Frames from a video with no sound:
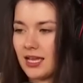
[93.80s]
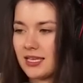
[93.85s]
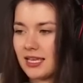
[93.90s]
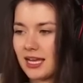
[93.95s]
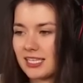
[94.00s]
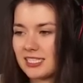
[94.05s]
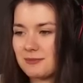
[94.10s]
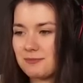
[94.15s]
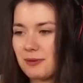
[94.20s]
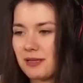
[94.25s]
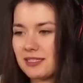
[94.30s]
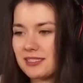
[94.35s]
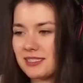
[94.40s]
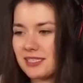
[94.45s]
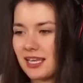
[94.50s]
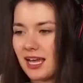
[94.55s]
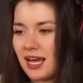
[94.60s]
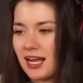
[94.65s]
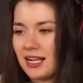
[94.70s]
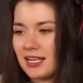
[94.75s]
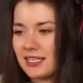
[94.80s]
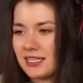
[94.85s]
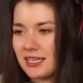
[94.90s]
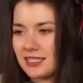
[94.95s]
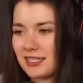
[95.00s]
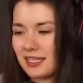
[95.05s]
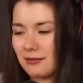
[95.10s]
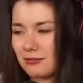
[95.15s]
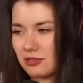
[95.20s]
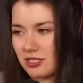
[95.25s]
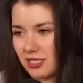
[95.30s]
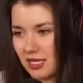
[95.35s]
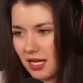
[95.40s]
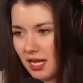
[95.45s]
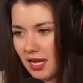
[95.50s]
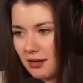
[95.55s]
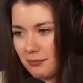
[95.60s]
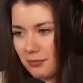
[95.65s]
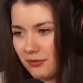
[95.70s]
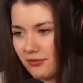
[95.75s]
Ja specjalnie tam
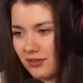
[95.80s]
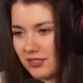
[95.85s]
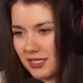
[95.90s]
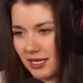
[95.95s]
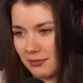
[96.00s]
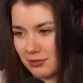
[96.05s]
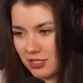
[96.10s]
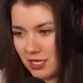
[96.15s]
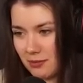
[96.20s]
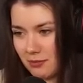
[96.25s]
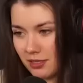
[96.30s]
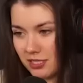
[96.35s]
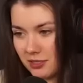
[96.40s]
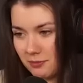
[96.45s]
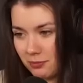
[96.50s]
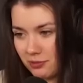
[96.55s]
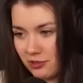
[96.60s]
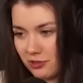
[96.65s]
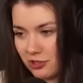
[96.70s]
czekałam, bo wiedziałam, że nie ma się po